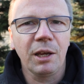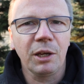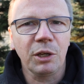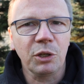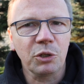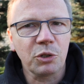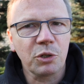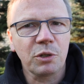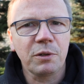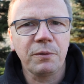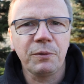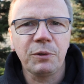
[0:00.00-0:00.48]
I
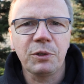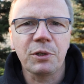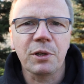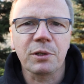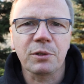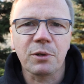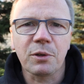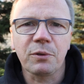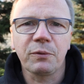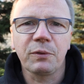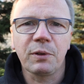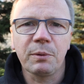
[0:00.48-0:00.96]
rzeczywiście
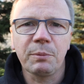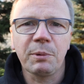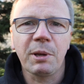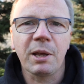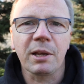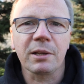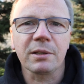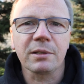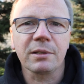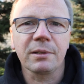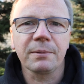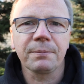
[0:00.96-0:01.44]
coś w tym
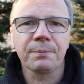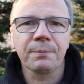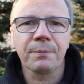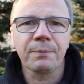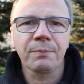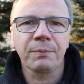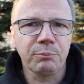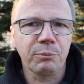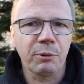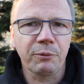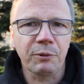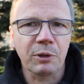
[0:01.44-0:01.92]
jest.
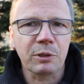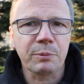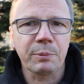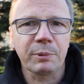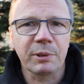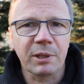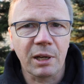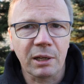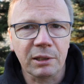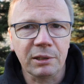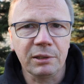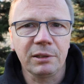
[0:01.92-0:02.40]
Powiedzmy,
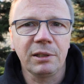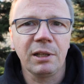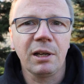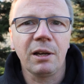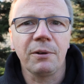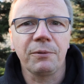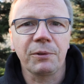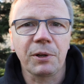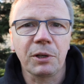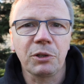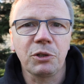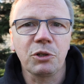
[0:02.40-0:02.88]
ta idea
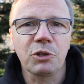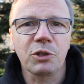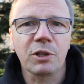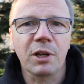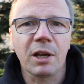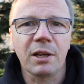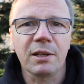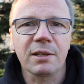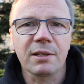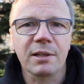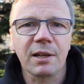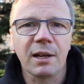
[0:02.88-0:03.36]

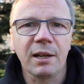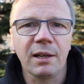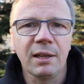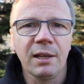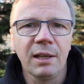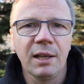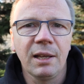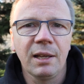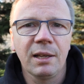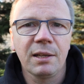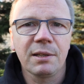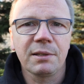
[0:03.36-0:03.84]
franciszkańska
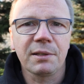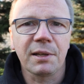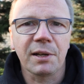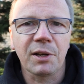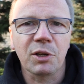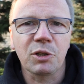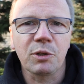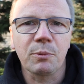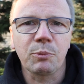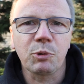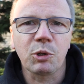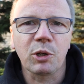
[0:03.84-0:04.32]
stara
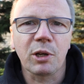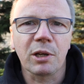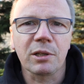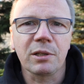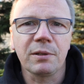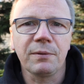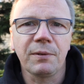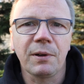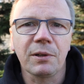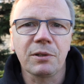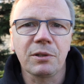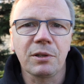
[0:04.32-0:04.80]
się
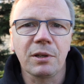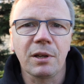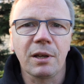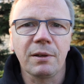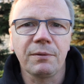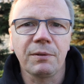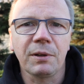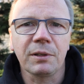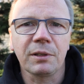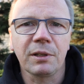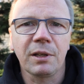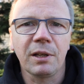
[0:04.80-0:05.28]
przekazywać
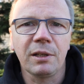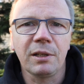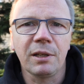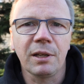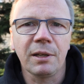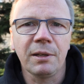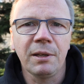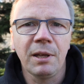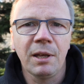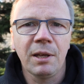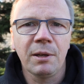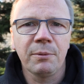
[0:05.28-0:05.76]
Ewangelię
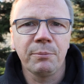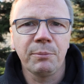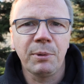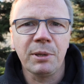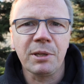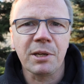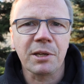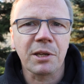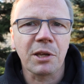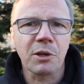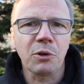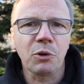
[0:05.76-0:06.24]
bez
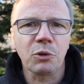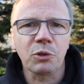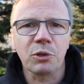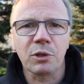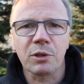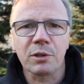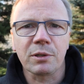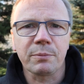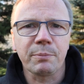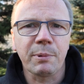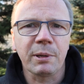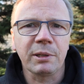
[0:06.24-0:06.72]
jakiegoś
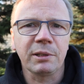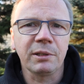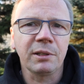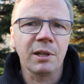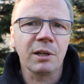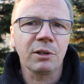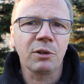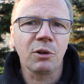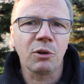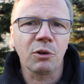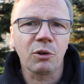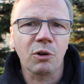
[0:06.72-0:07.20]

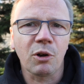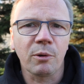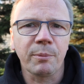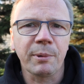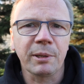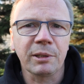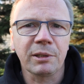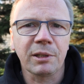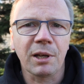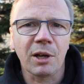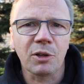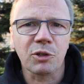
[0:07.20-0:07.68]
zbędnego
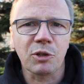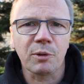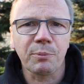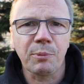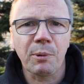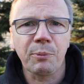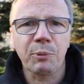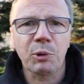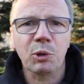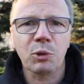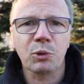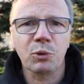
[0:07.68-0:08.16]
komentarza, po
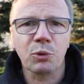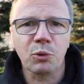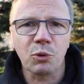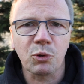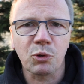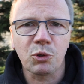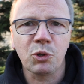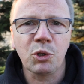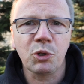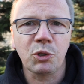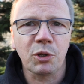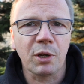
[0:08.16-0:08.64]
prostu
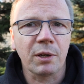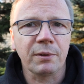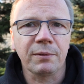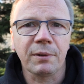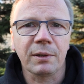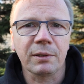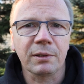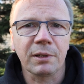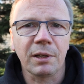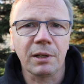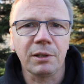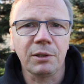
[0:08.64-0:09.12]
żyć
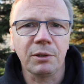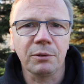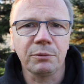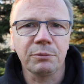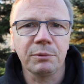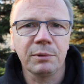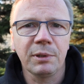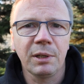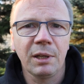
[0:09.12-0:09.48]
Ewangelią.